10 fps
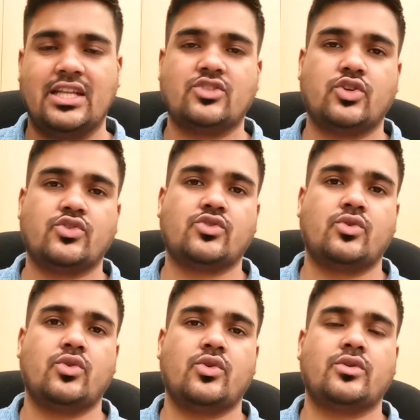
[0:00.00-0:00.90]
জেলা জজ
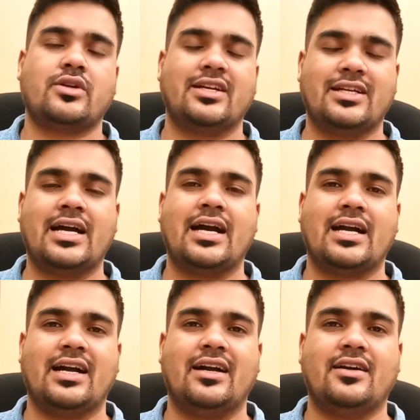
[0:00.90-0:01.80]
কোর্ট
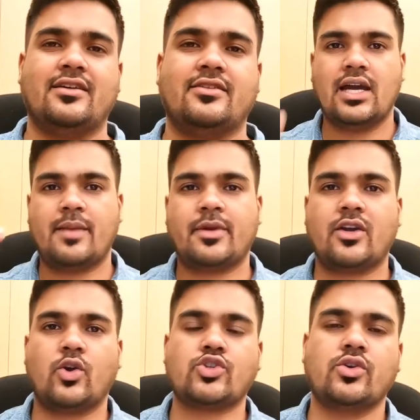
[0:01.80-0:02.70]
ঢাকা
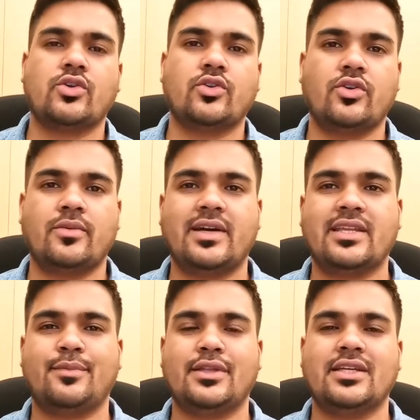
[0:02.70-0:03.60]
আপনাকে অসংখ্য ধন্যবাদ
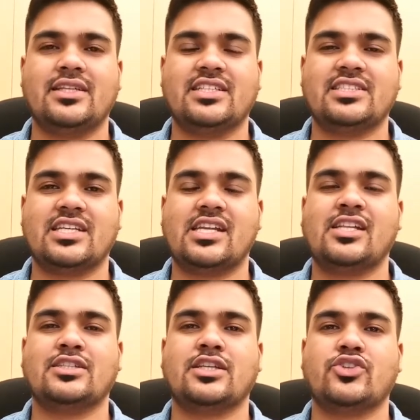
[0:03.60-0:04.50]
আমাদের
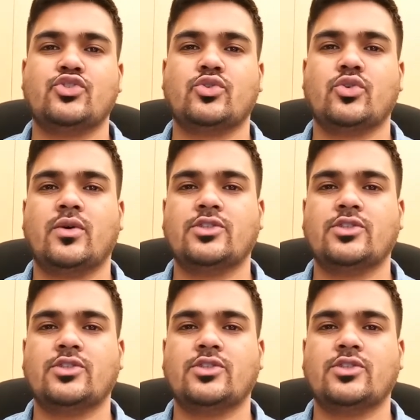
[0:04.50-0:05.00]
চ্যানেলের সাথে যুক্ত